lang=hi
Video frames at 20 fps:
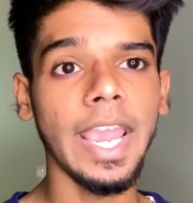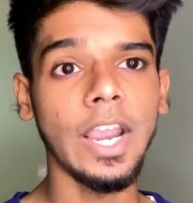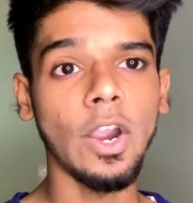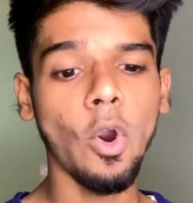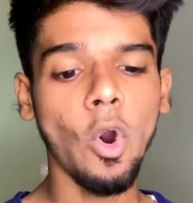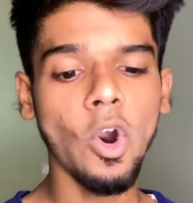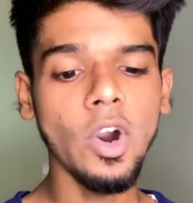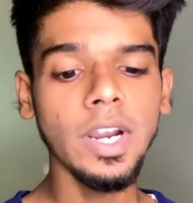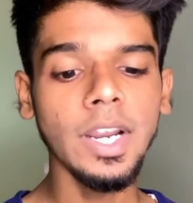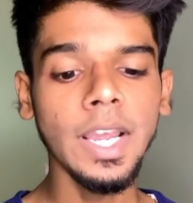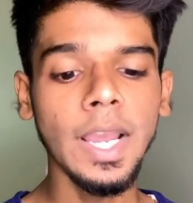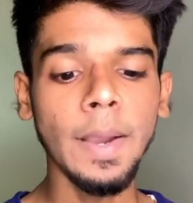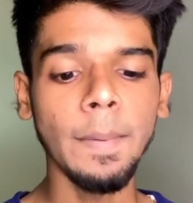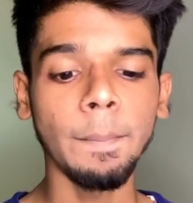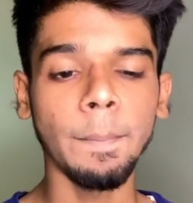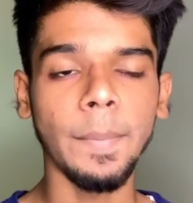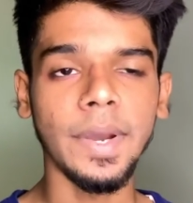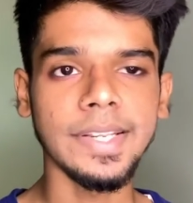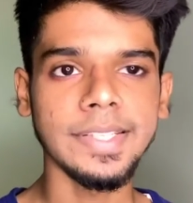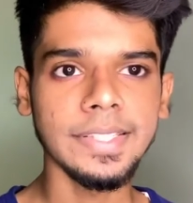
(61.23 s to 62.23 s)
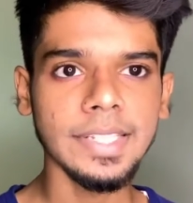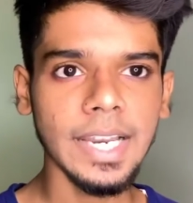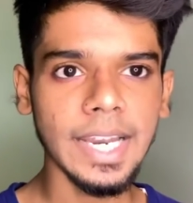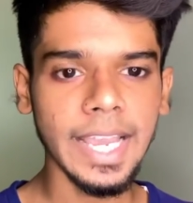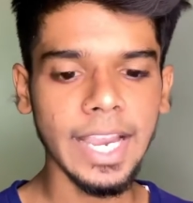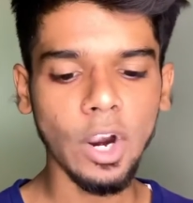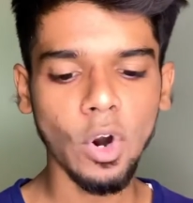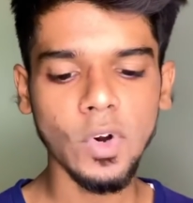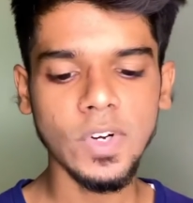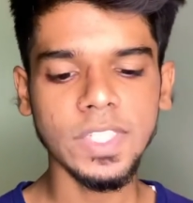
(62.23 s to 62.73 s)
अकाउंट पर्सनल
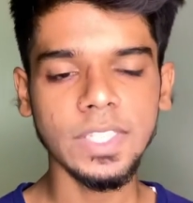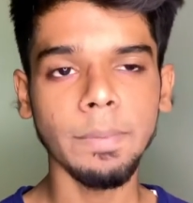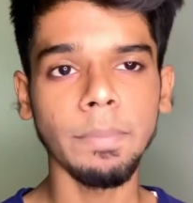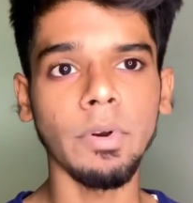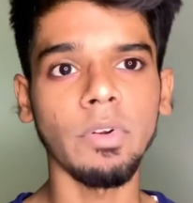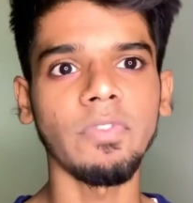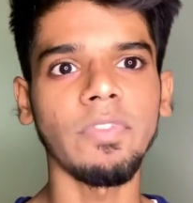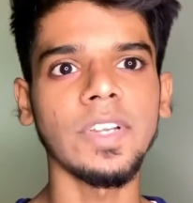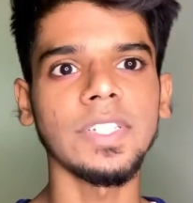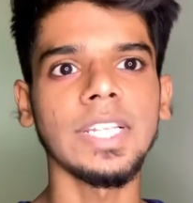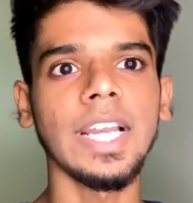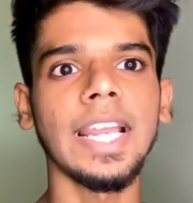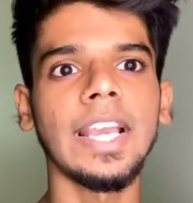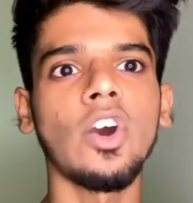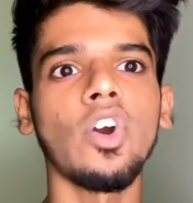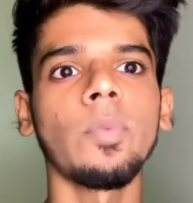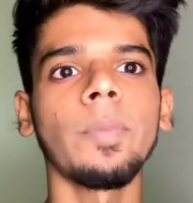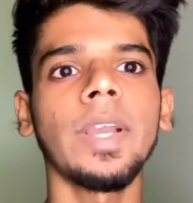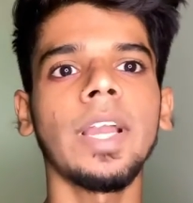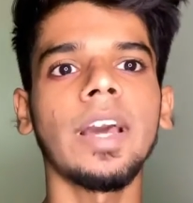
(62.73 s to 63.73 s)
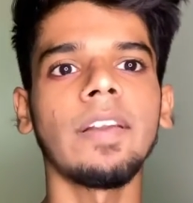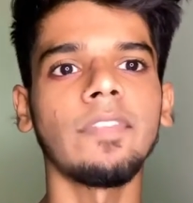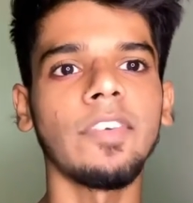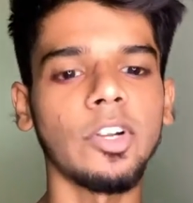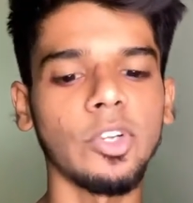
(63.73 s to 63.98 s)
अकाउंट से प्रोफेशनल अकाउंट में कन्वर्ट